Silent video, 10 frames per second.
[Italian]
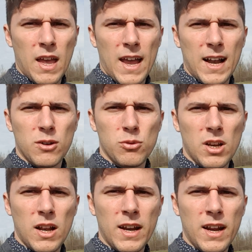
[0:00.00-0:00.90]
e la
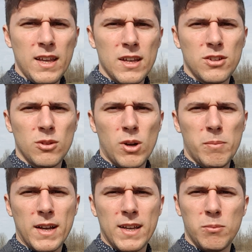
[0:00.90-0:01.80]
consiglierei essendo una
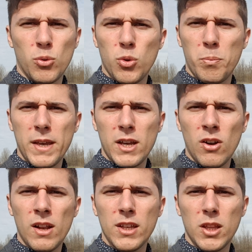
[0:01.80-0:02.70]
macchina molto
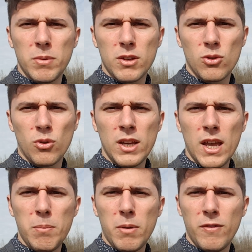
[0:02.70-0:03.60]
piccola di dimensioni
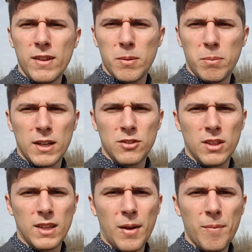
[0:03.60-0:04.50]
è perfetta per la
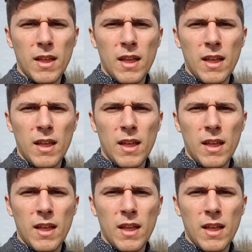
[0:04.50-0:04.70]
città,